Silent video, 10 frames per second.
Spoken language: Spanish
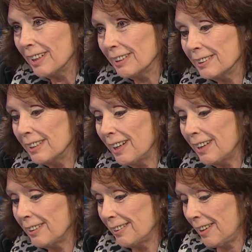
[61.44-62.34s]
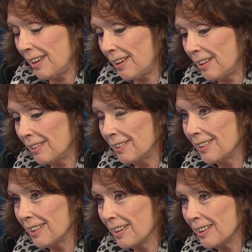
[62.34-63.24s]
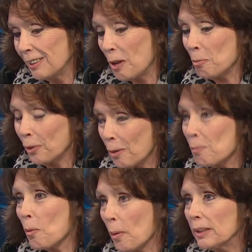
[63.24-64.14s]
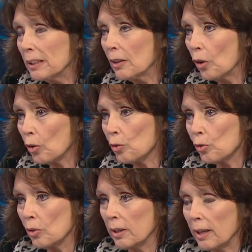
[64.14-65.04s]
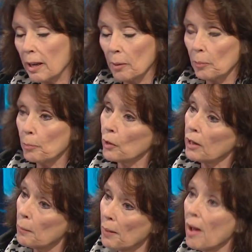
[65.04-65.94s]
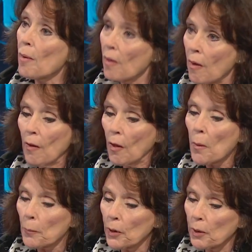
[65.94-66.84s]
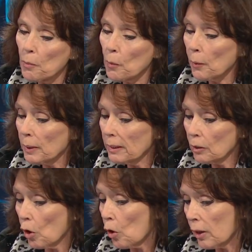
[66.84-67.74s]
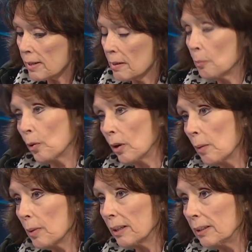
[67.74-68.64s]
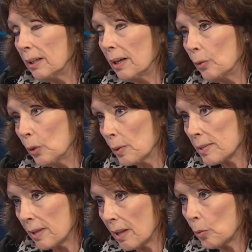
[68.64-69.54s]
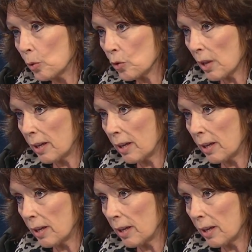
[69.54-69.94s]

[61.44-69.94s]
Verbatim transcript: Es decir, este, ¿Qué programa? A Del programa UBA22. Programa UBA22. Programa UBA22, que es el programa que tiene la Universidad de Buenos